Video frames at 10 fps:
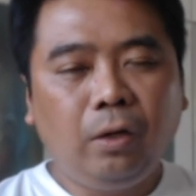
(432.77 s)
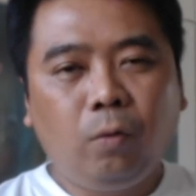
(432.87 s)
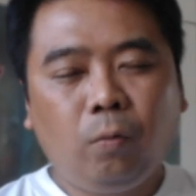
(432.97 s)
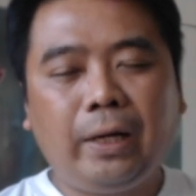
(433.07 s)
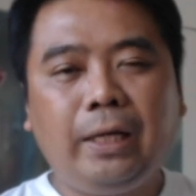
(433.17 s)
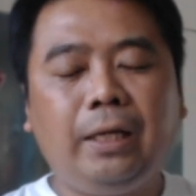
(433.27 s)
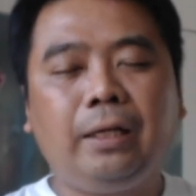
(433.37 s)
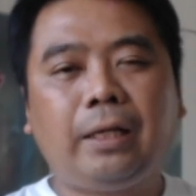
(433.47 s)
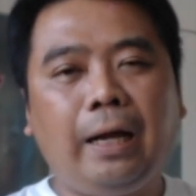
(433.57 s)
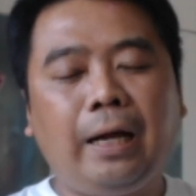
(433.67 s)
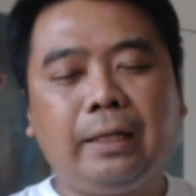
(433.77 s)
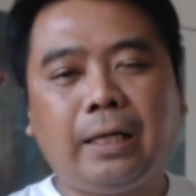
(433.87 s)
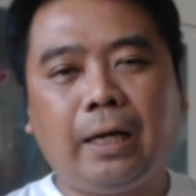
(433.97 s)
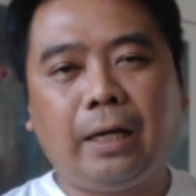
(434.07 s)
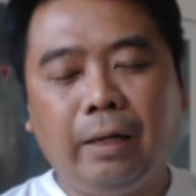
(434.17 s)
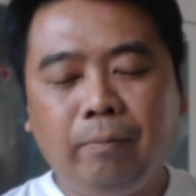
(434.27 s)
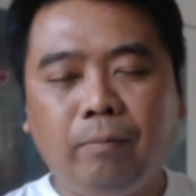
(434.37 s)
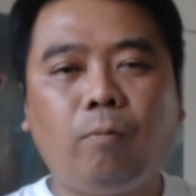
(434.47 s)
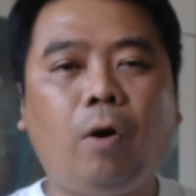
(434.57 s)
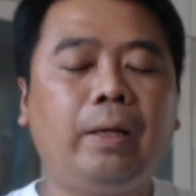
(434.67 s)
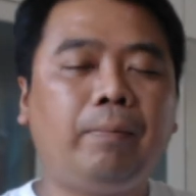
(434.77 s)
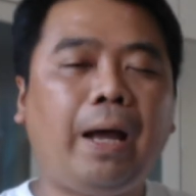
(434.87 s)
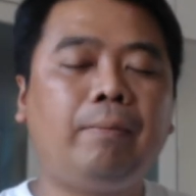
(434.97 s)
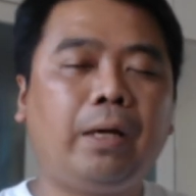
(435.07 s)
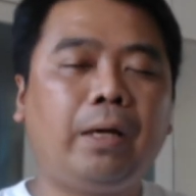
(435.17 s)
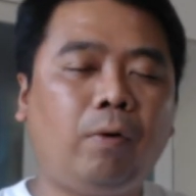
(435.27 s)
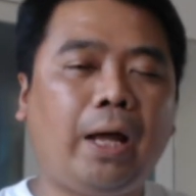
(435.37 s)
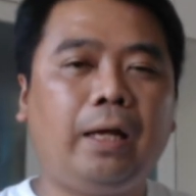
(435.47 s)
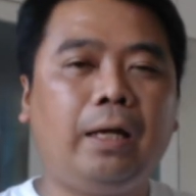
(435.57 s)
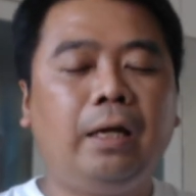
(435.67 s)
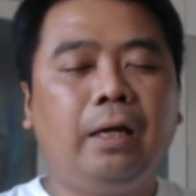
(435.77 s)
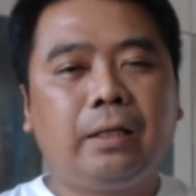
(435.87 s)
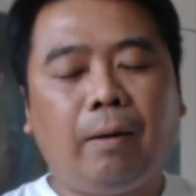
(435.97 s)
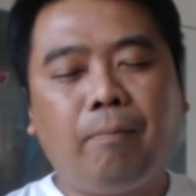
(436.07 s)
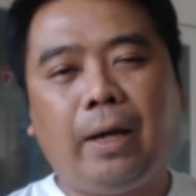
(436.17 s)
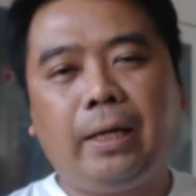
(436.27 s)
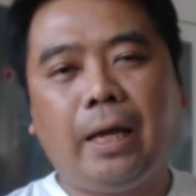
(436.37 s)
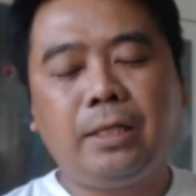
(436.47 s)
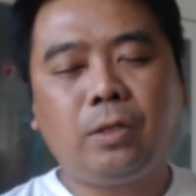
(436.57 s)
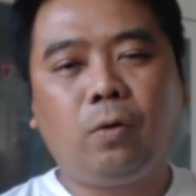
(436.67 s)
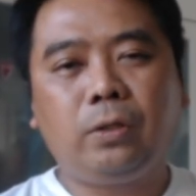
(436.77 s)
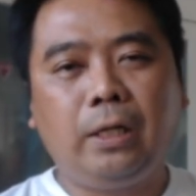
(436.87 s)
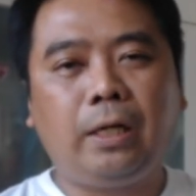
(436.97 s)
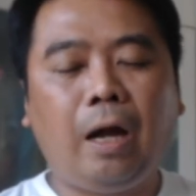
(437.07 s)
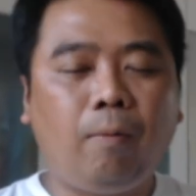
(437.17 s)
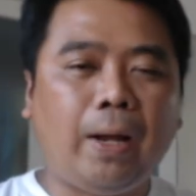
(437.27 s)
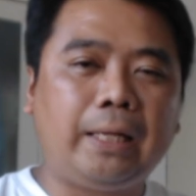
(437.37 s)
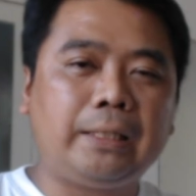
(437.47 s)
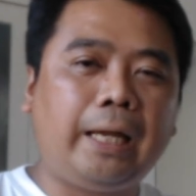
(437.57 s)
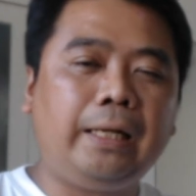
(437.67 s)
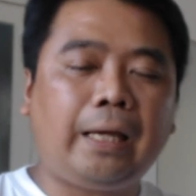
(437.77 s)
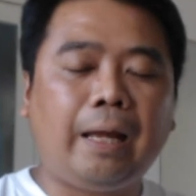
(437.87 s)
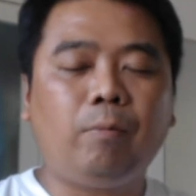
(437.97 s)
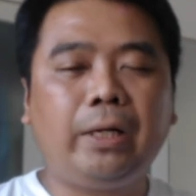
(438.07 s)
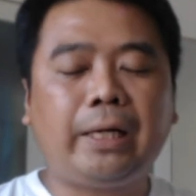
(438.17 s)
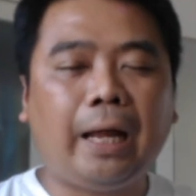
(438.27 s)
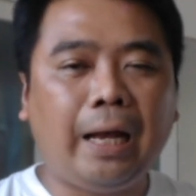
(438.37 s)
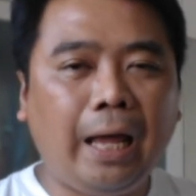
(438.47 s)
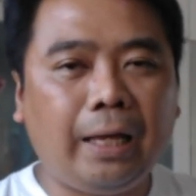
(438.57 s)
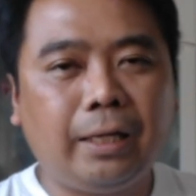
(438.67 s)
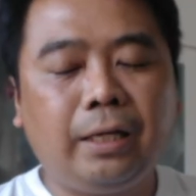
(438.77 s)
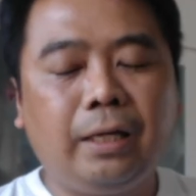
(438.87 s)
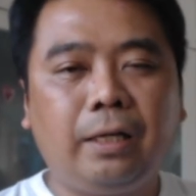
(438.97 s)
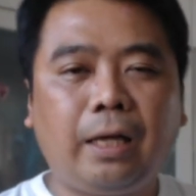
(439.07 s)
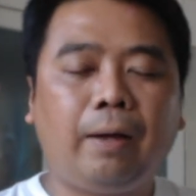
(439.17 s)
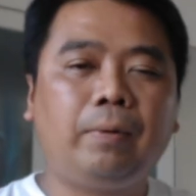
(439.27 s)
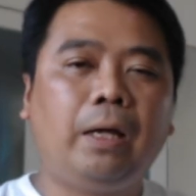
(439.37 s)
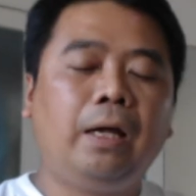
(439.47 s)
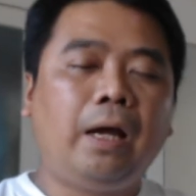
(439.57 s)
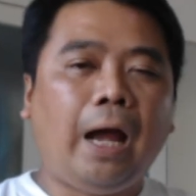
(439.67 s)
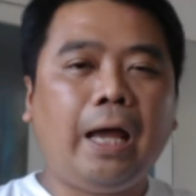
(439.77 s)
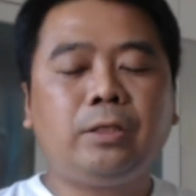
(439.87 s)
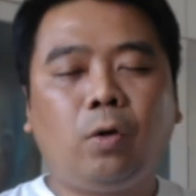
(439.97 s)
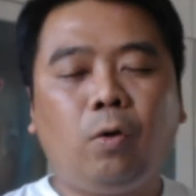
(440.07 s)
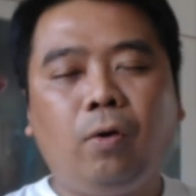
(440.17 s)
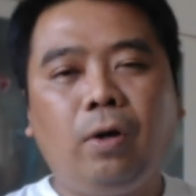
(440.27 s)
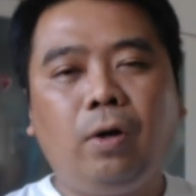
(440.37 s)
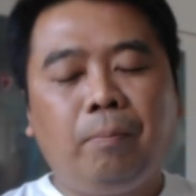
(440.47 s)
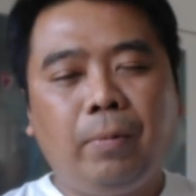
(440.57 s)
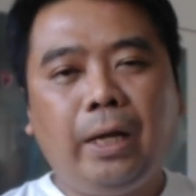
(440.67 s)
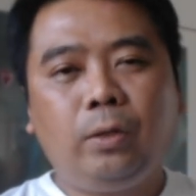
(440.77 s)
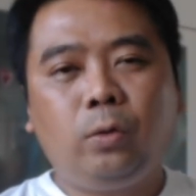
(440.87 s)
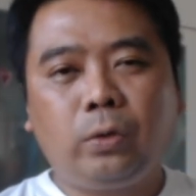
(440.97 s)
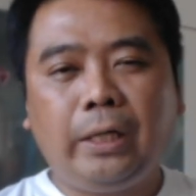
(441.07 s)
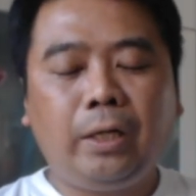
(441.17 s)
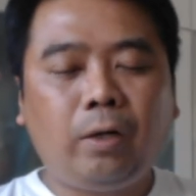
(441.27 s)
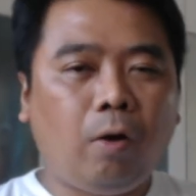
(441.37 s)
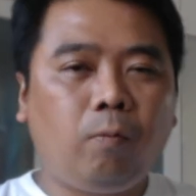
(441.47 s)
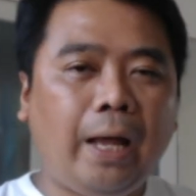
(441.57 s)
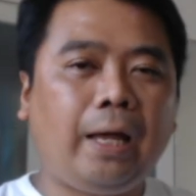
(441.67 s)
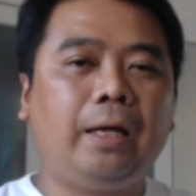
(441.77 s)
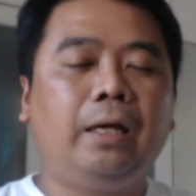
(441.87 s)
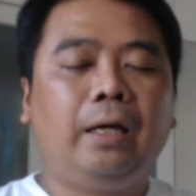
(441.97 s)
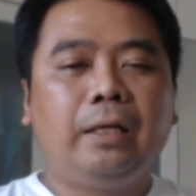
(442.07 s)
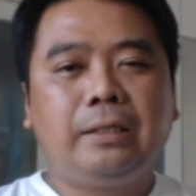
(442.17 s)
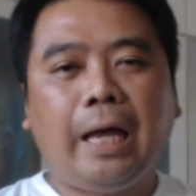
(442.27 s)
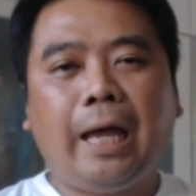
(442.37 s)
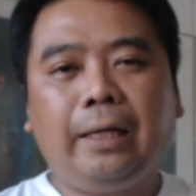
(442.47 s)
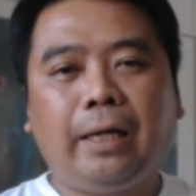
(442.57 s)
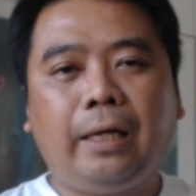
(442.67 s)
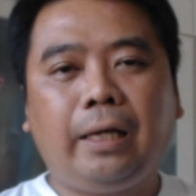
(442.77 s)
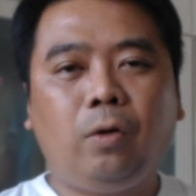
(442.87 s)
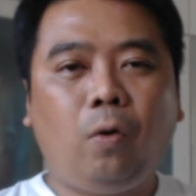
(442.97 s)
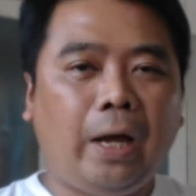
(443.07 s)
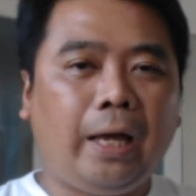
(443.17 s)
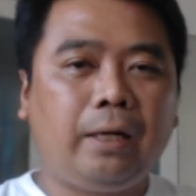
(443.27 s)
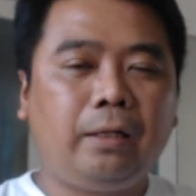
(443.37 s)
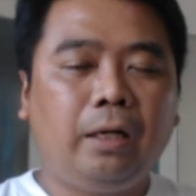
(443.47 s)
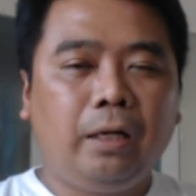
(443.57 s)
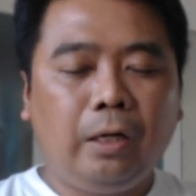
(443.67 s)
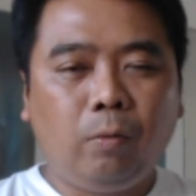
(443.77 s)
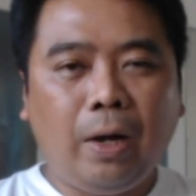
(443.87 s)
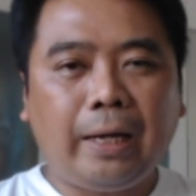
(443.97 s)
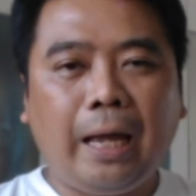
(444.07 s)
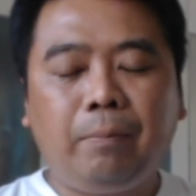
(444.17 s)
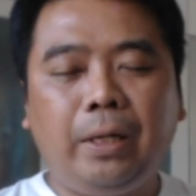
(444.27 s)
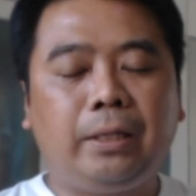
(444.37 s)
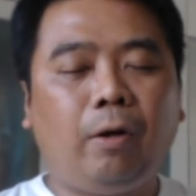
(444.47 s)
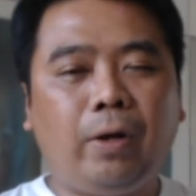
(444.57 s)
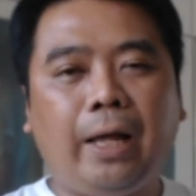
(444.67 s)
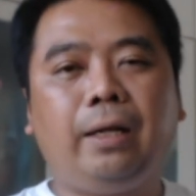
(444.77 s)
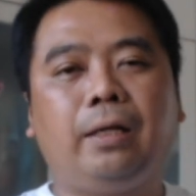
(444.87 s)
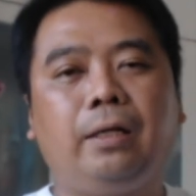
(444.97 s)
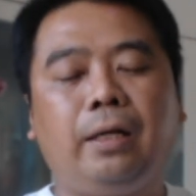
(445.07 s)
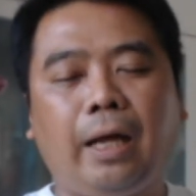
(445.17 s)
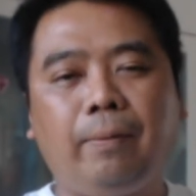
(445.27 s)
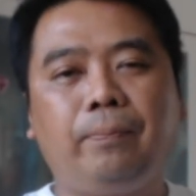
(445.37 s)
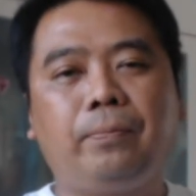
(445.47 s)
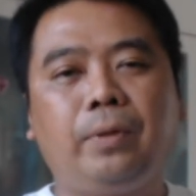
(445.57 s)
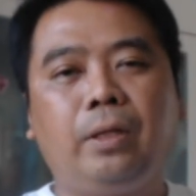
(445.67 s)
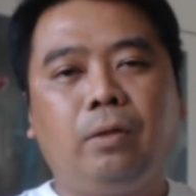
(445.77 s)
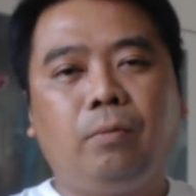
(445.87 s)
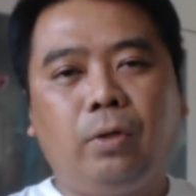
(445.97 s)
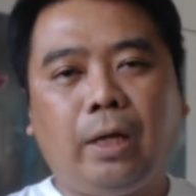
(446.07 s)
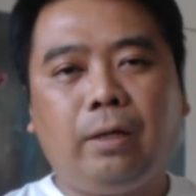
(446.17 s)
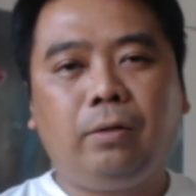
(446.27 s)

วันนี้ท่านน่าจะเริ่มมองเห็นภาพนะครับว่าทำไม ISO ถึงเอามาใช้ในงานบริการได้นะครับ ISO ไม่ได้ถูกตีกรอบว่าใช้ในโรงงานหรือว่าการผลิตเท่านั้นนะครับเพราะฉะนั้น